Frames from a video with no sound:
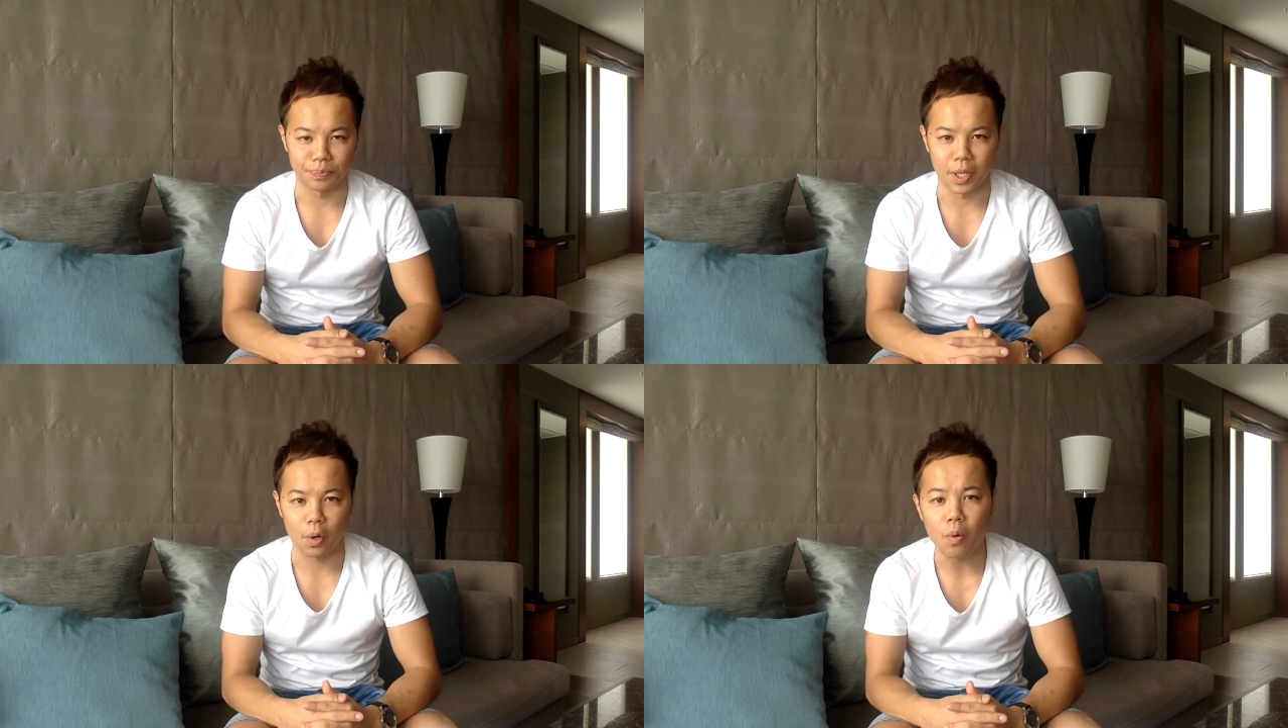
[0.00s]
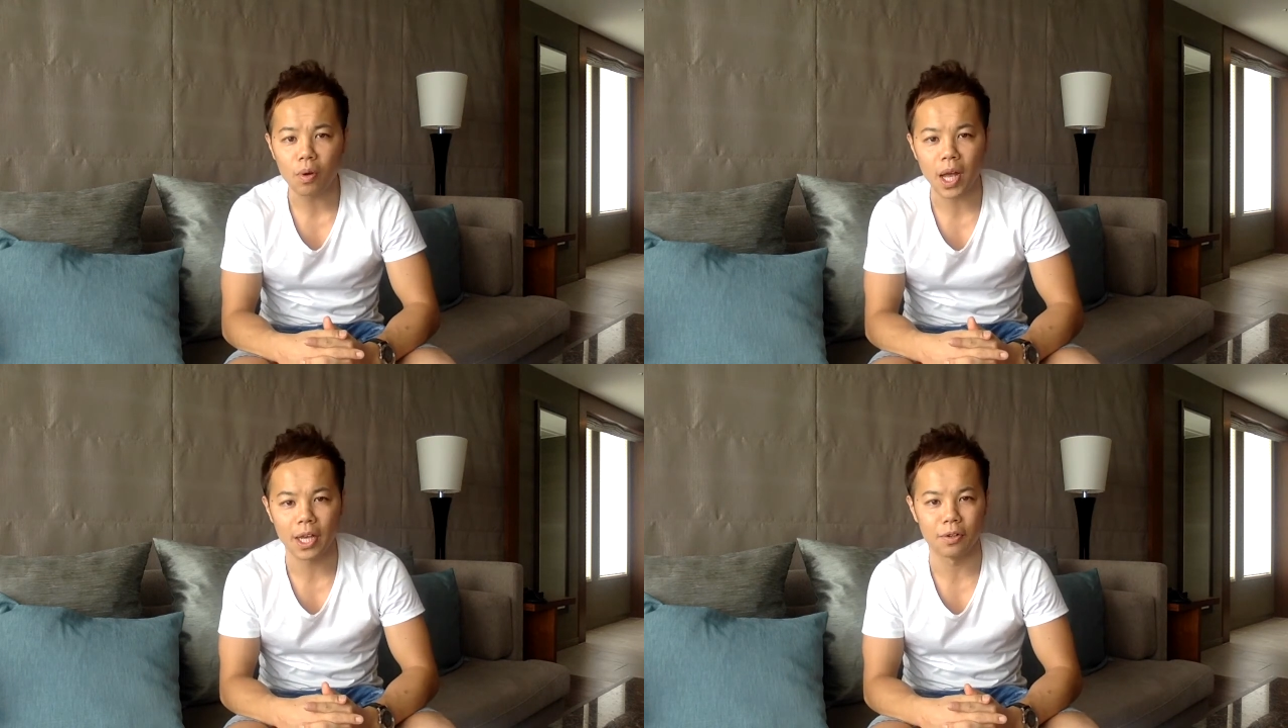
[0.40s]
で、
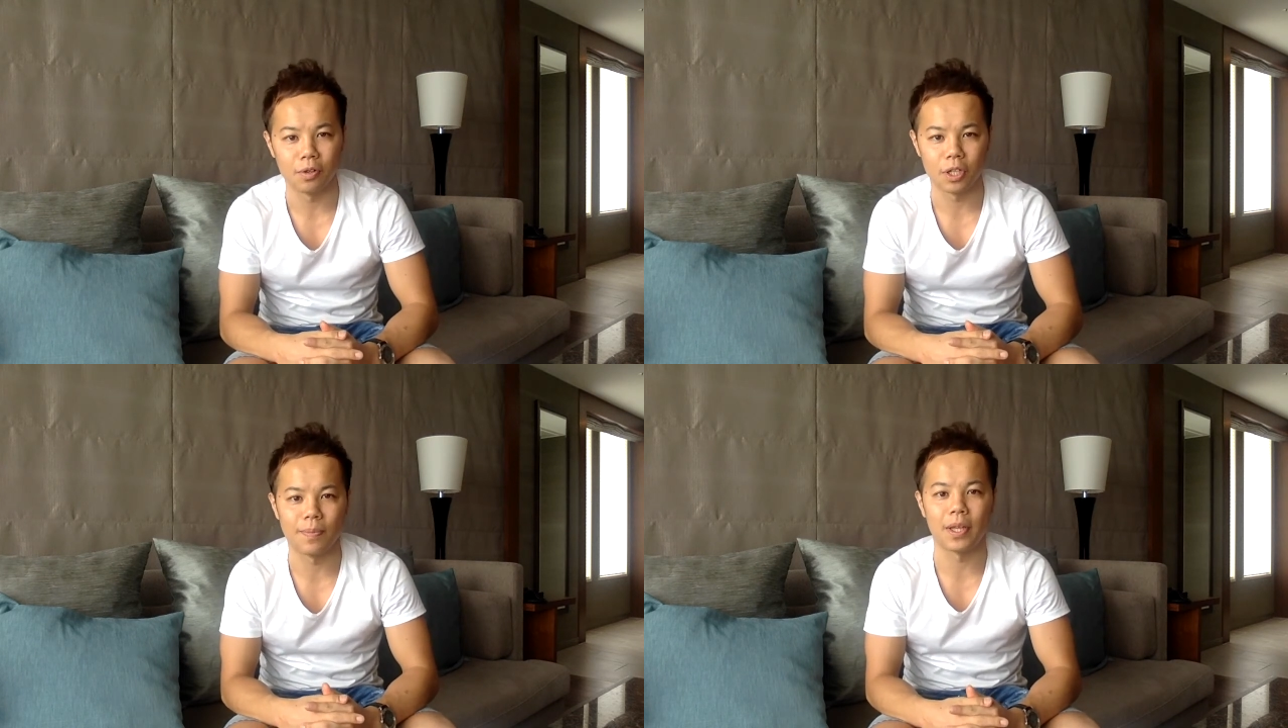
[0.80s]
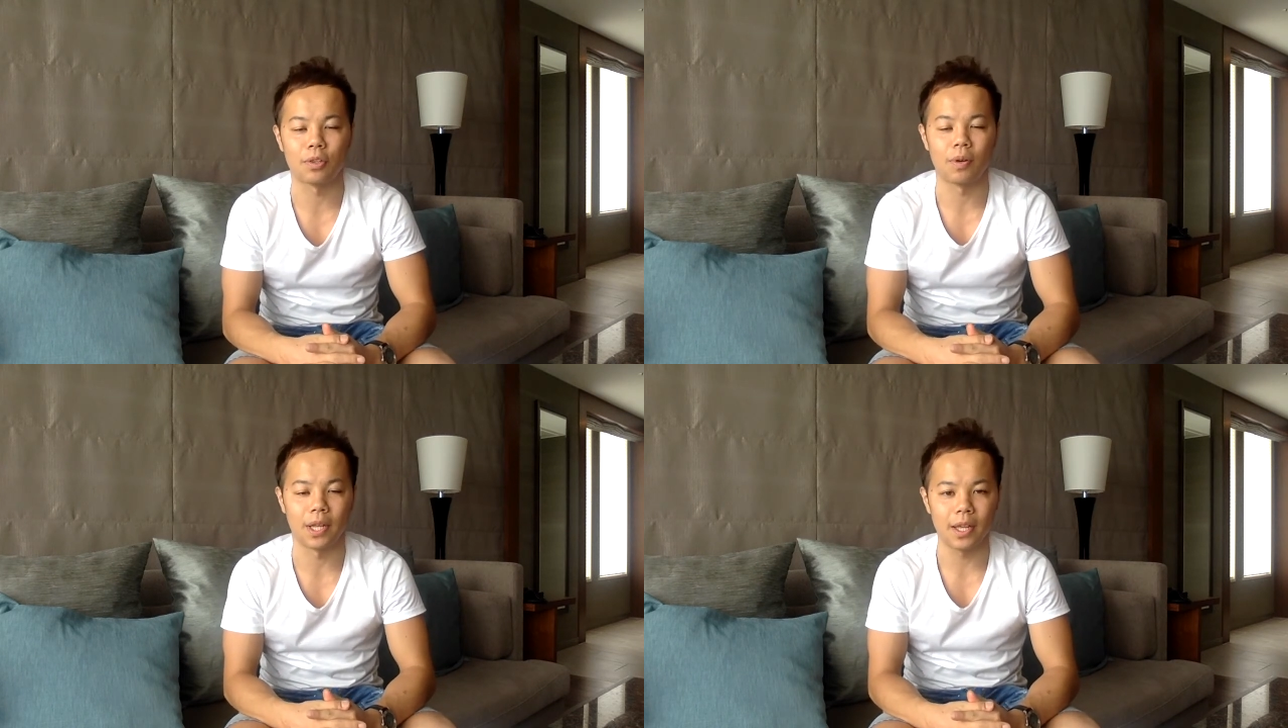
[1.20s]
今回の
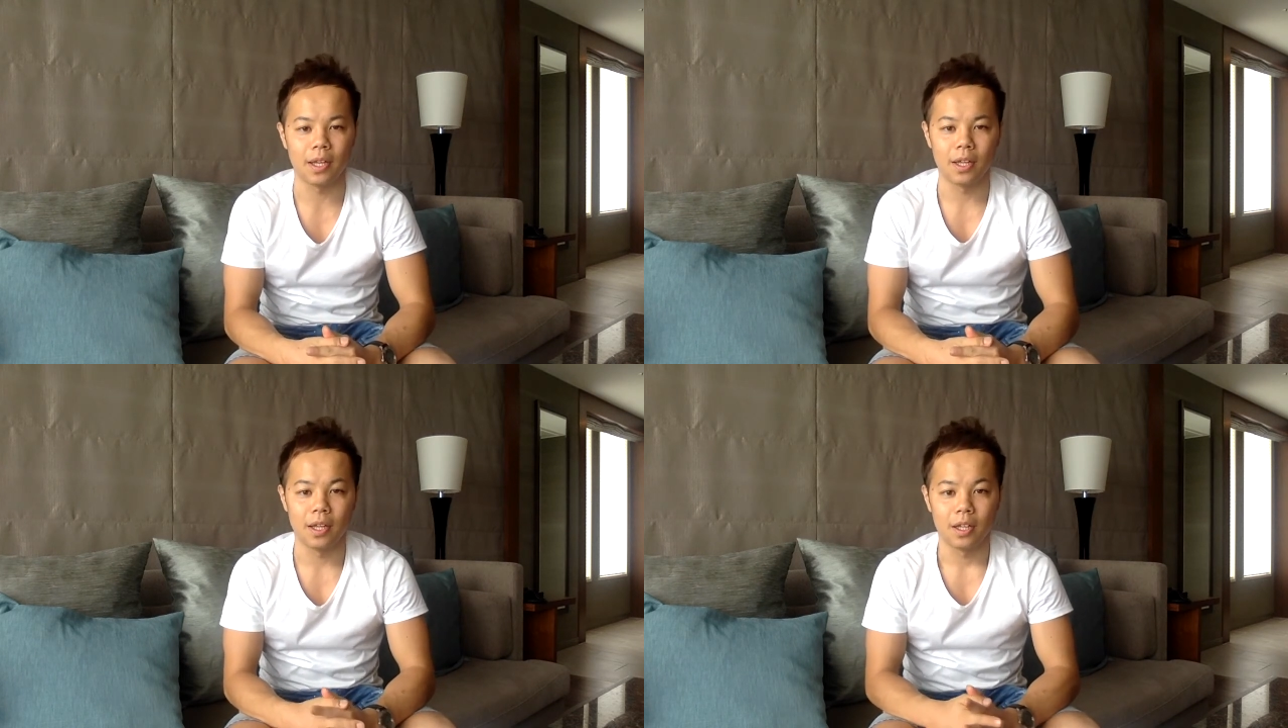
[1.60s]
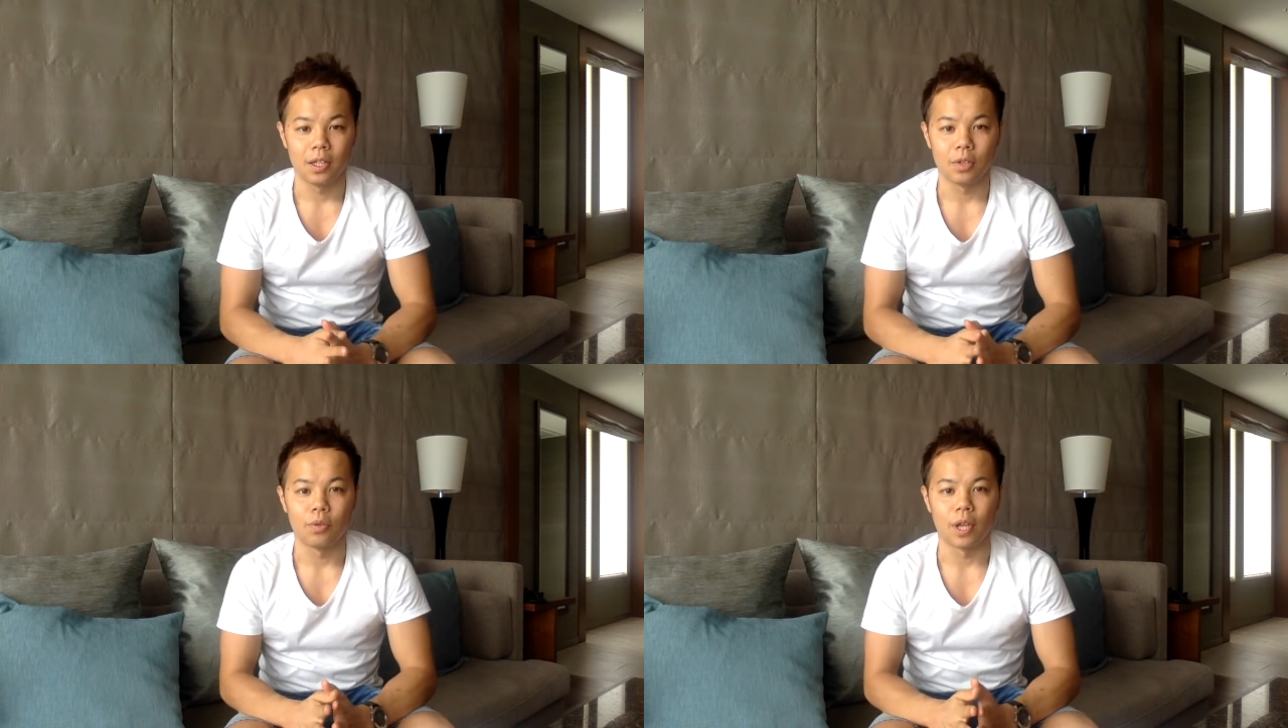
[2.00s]
イベントはね、
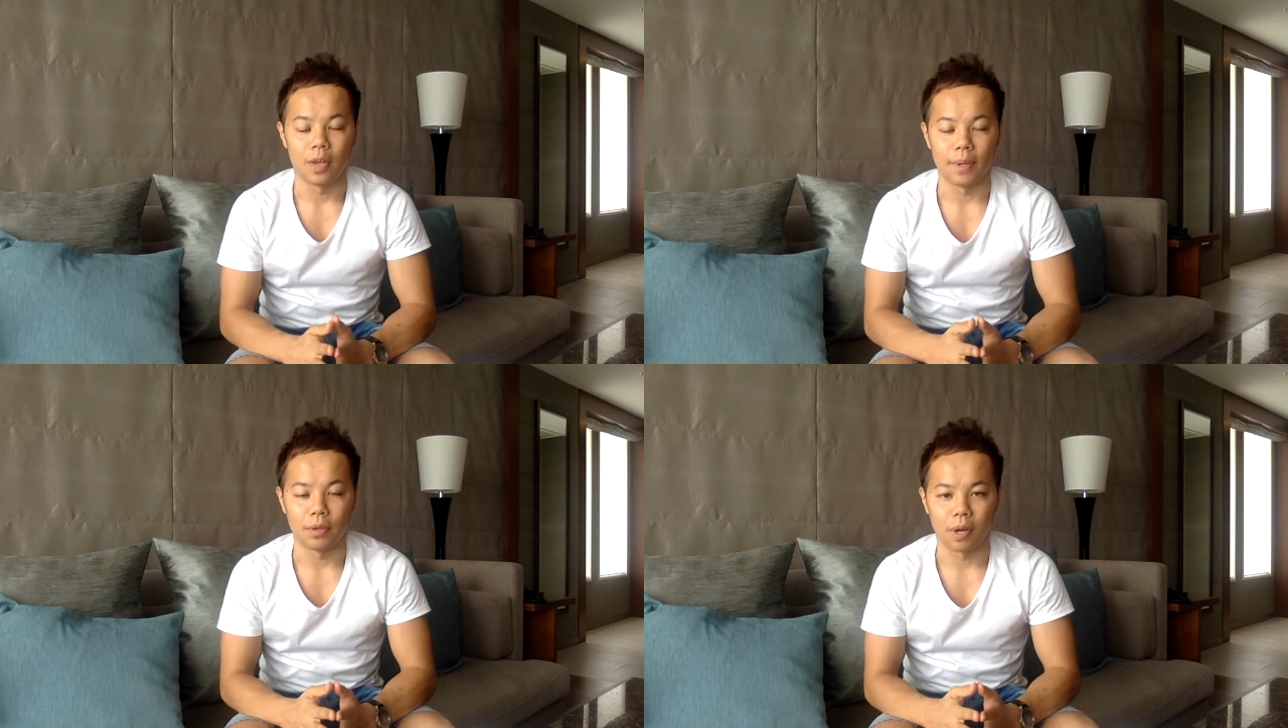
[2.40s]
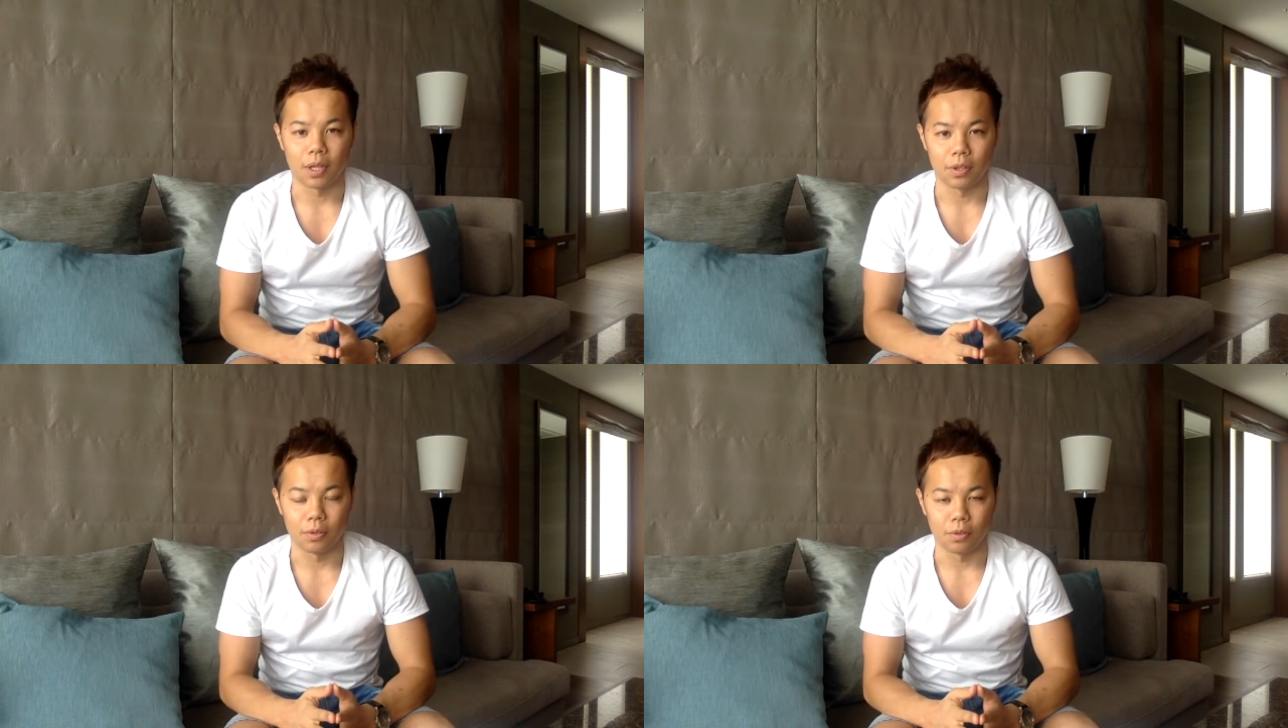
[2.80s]
どんなイベント
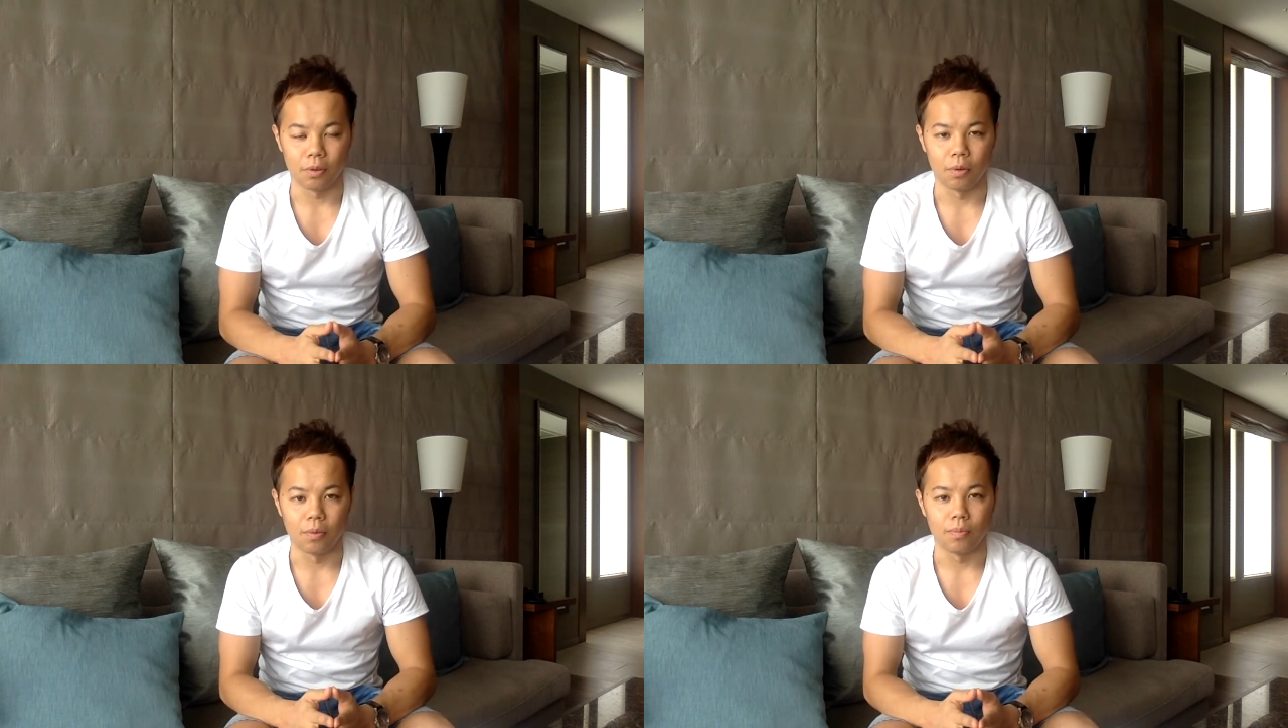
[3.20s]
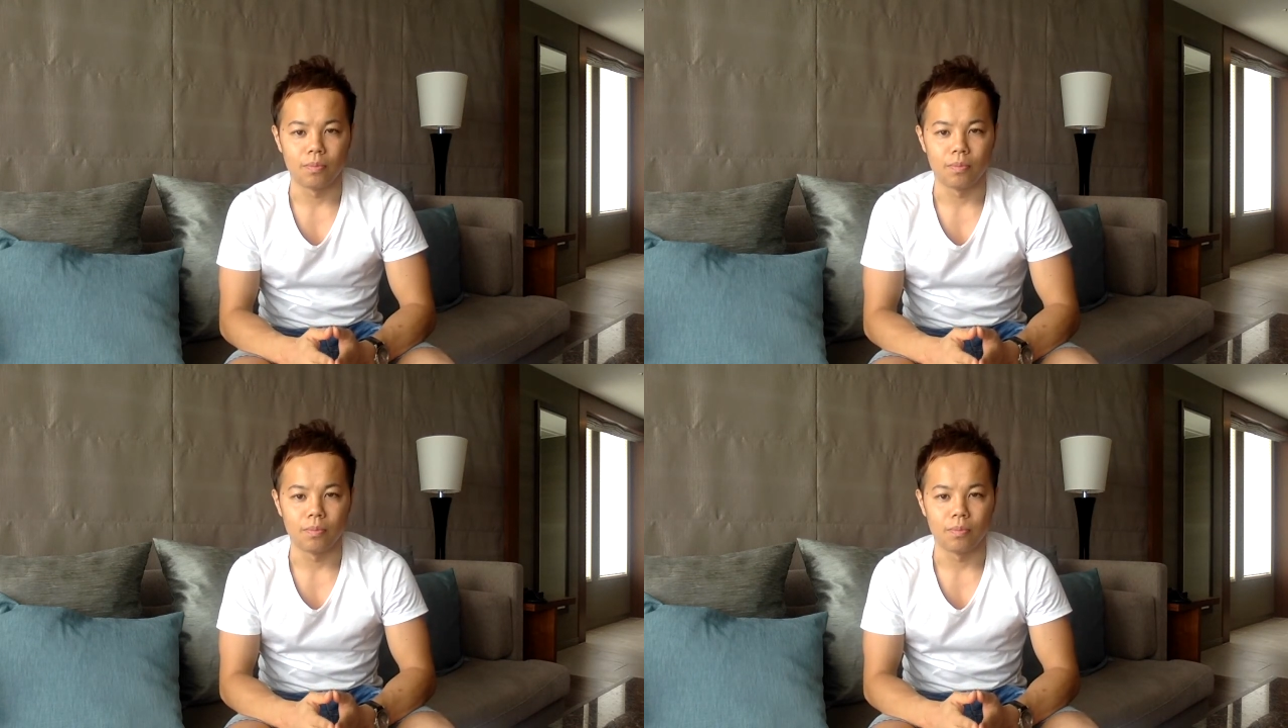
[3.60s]
かっていうと、